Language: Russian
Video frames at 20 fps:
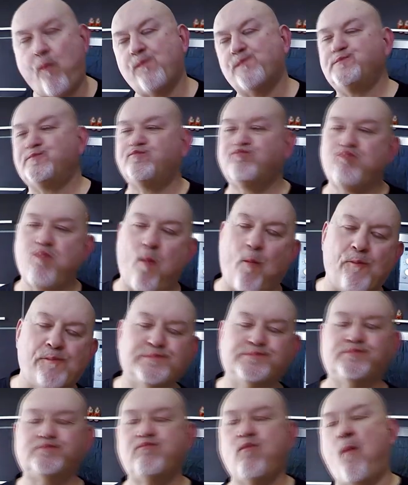-м. М
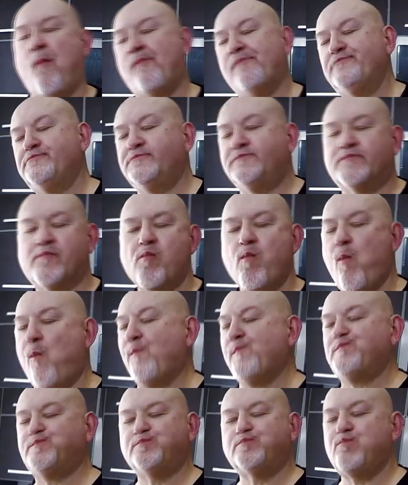
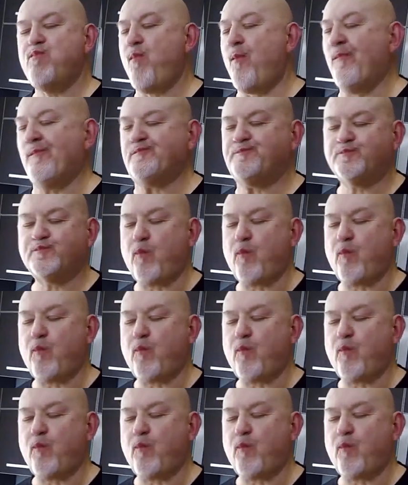-м -м.